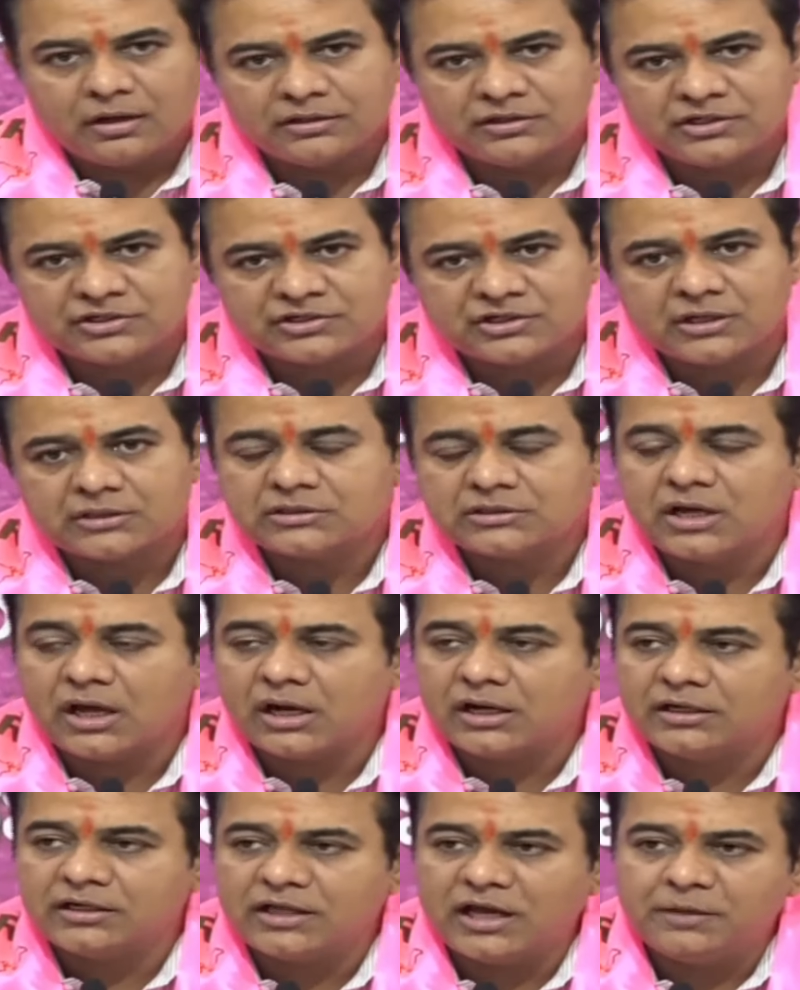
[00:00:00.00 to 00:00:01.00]
రిజిస్ట్రేషన్
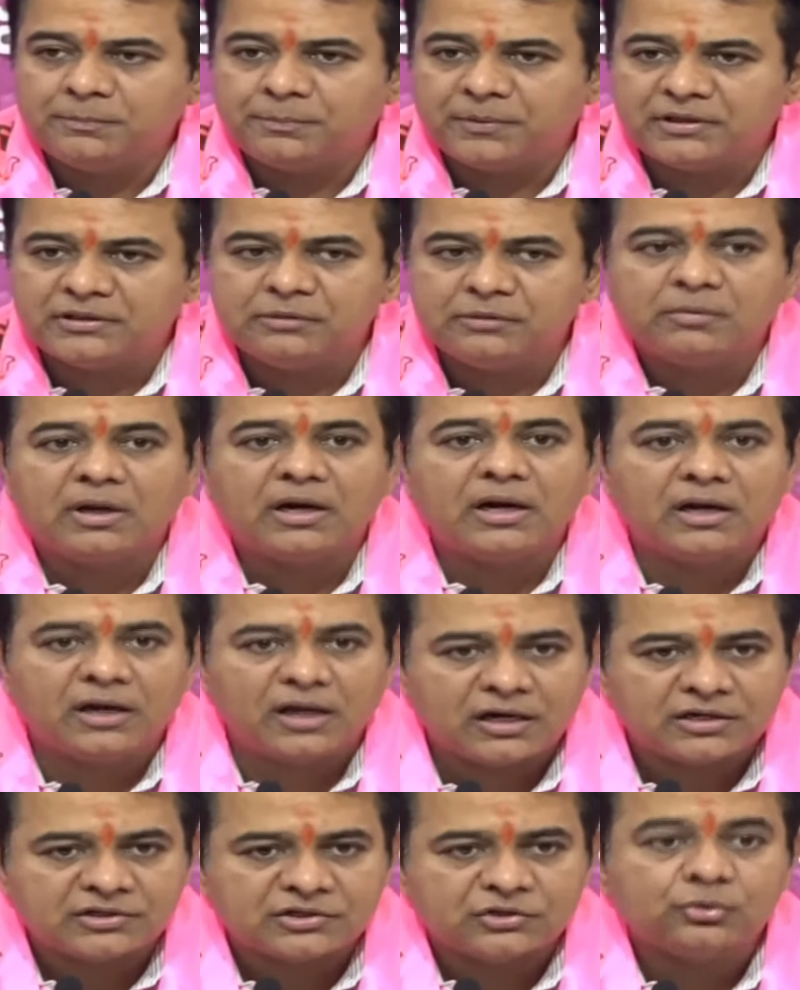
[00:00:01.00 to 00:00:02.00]
ఆల్రెడీ అయిపోయింది మళ్ళీ
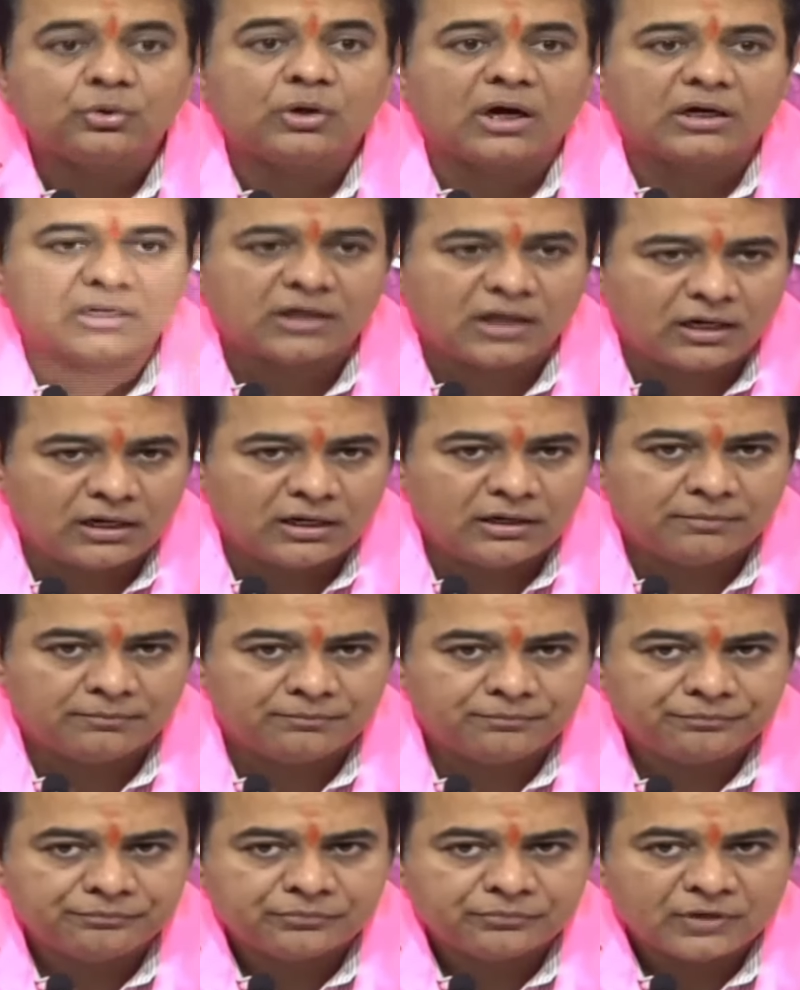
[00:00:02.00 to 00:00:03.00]
ఎల్ఆర్ఎస్ ఎందుకు కట్టాలి
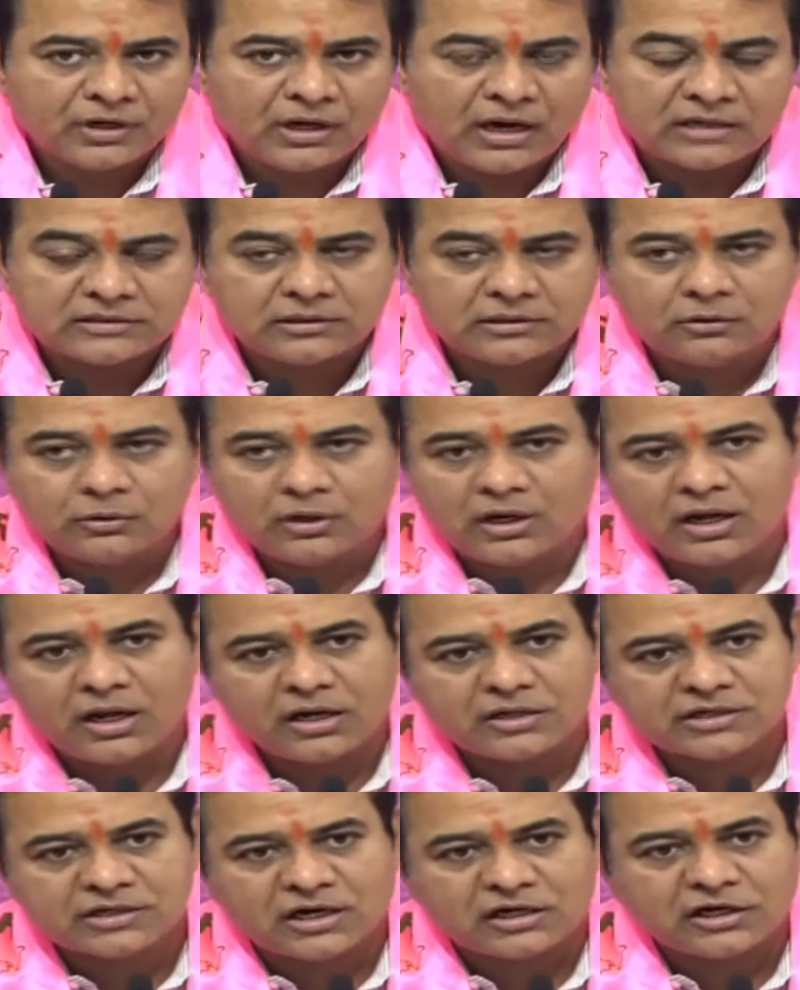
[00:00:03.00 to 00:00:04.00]
అసలు
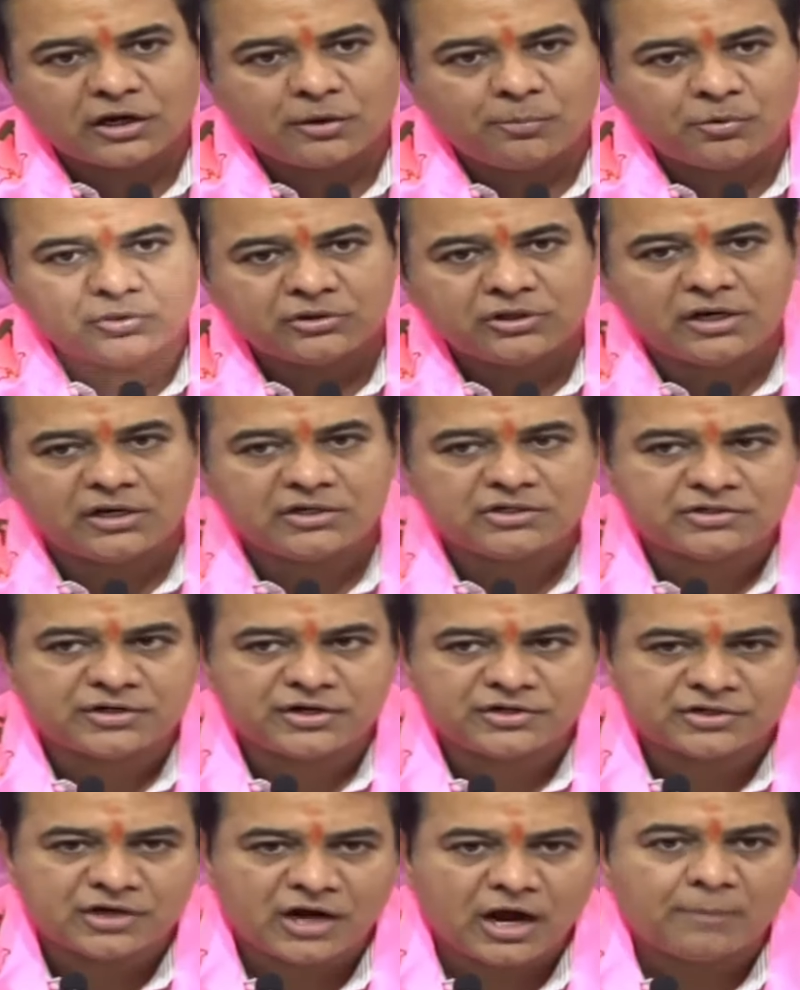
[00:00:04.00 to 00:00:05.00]
ఎల్ఆర్ఎస్ కట్టకపోతే
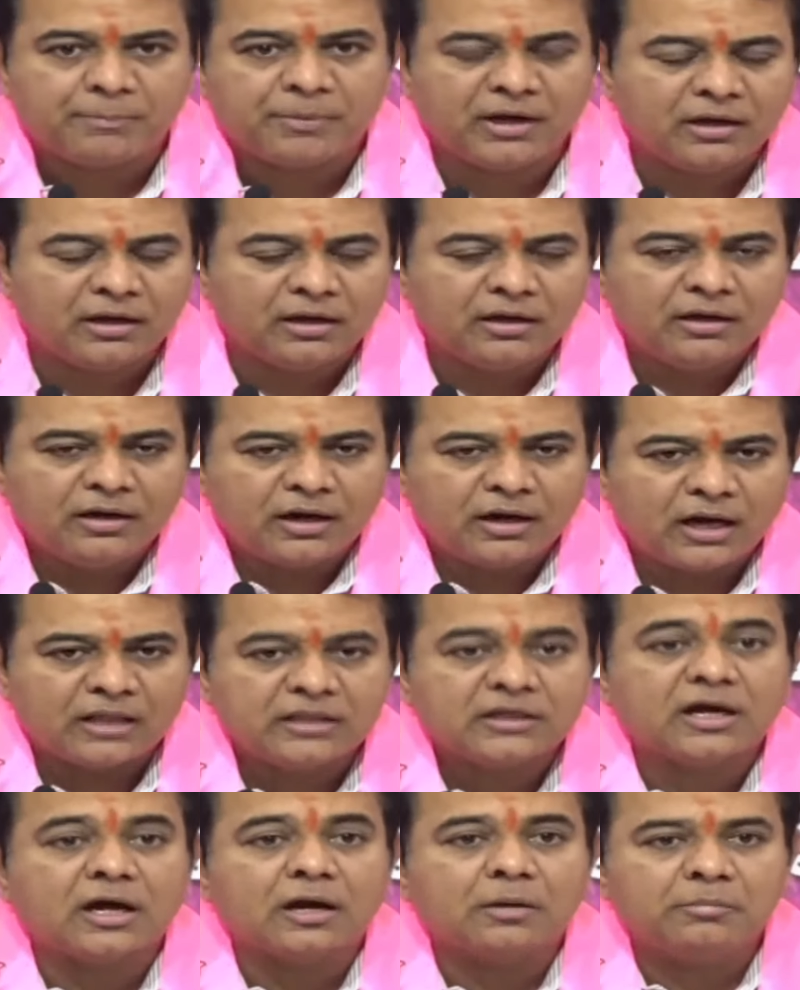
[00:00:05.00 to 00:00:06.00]
రిజిస్ట్రేషన్ ఆపే
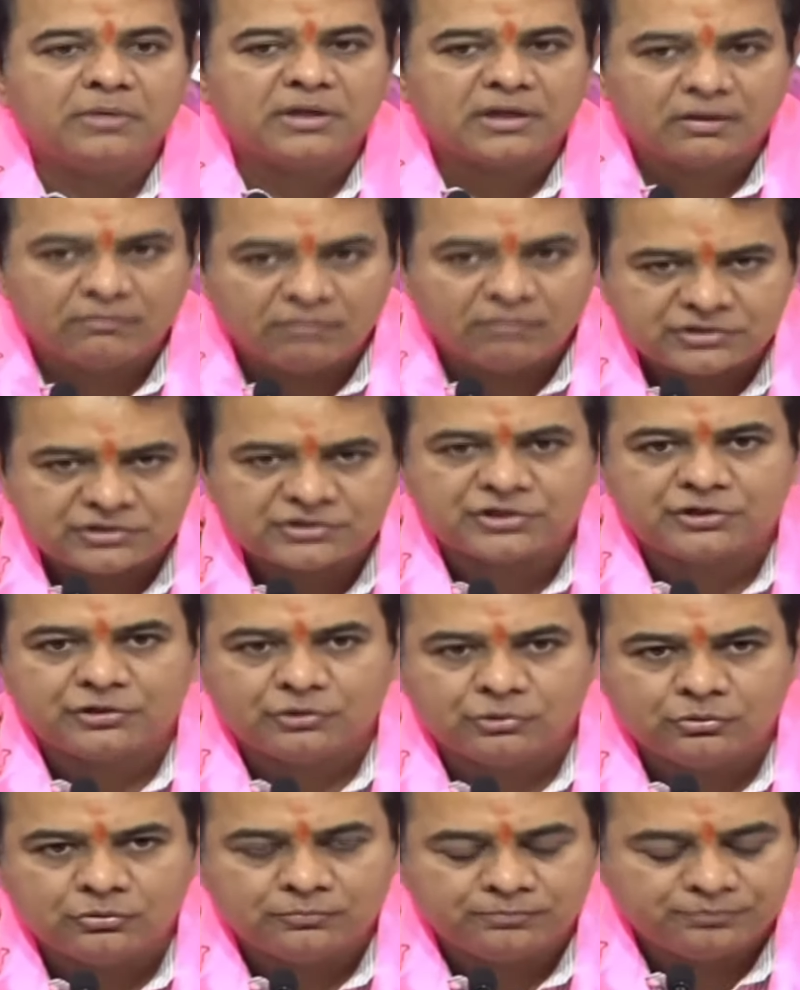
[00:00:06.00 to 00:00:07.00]
అధికారం మీకు
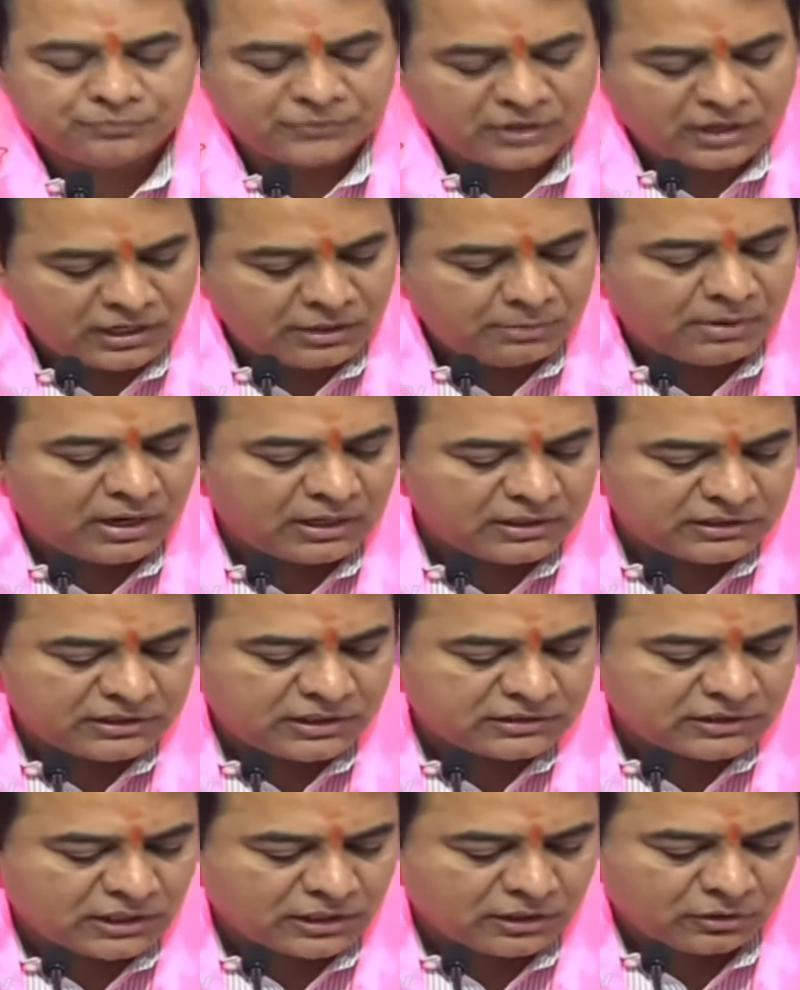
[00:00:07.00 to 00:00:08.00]
ఎవడిచ్చిండు అనే మాట
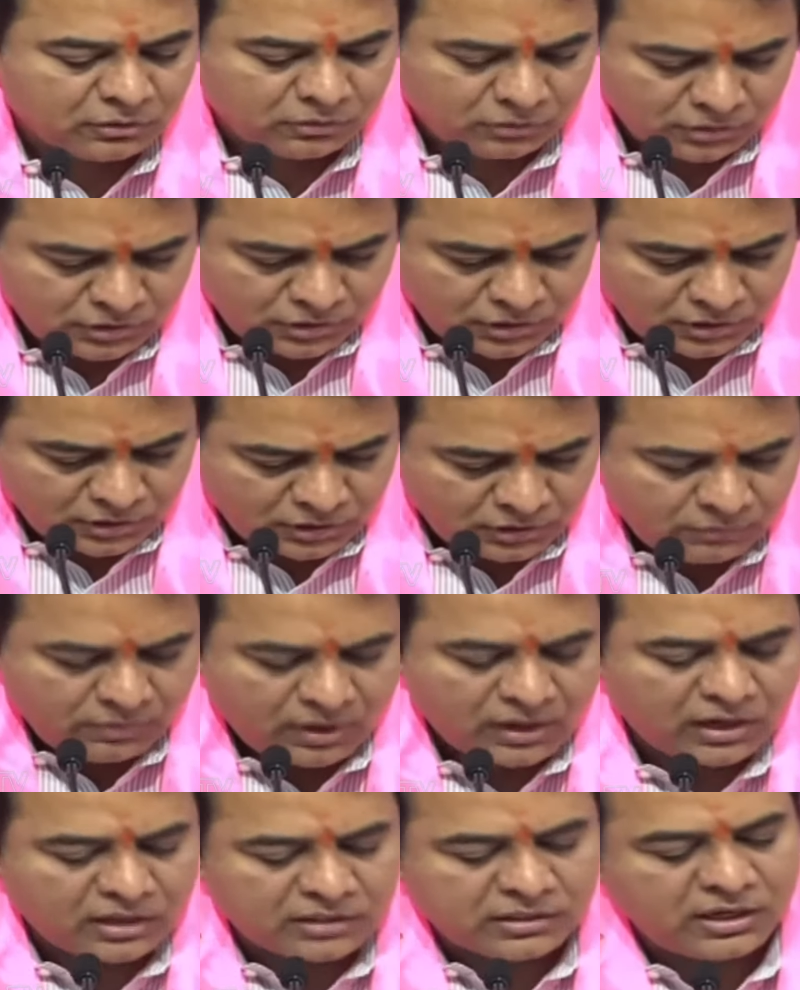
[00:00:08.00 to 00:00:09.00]
ఏదైతే అన్నారో నేను
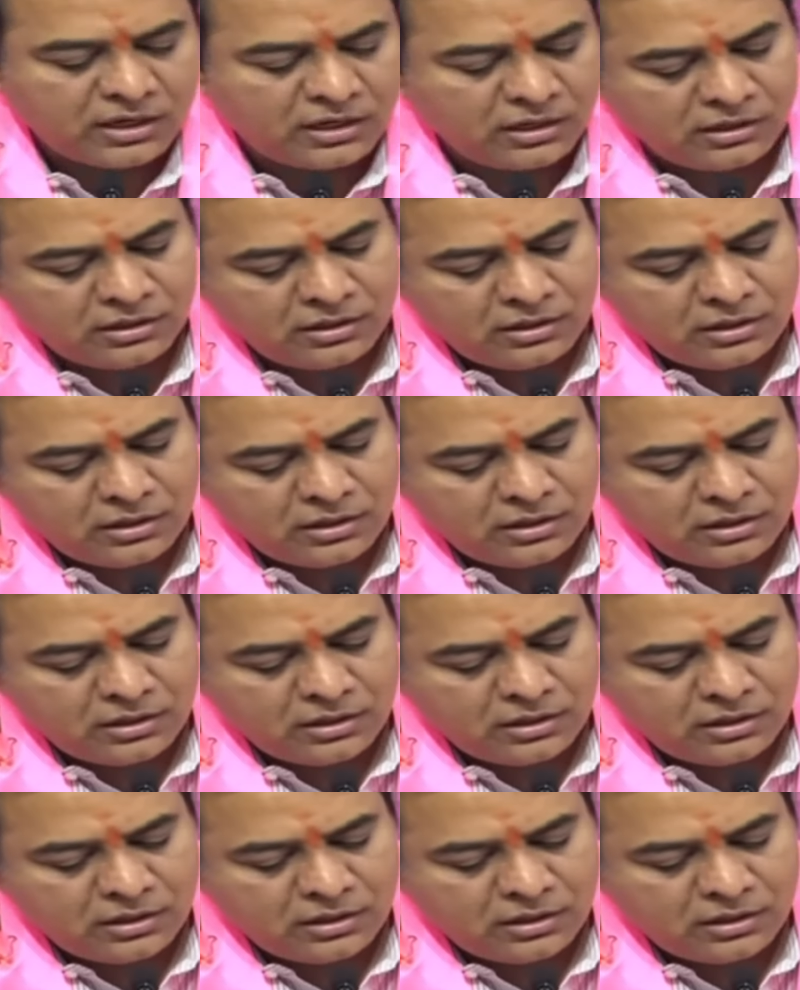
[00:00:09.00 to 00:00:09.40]
వారిని అదే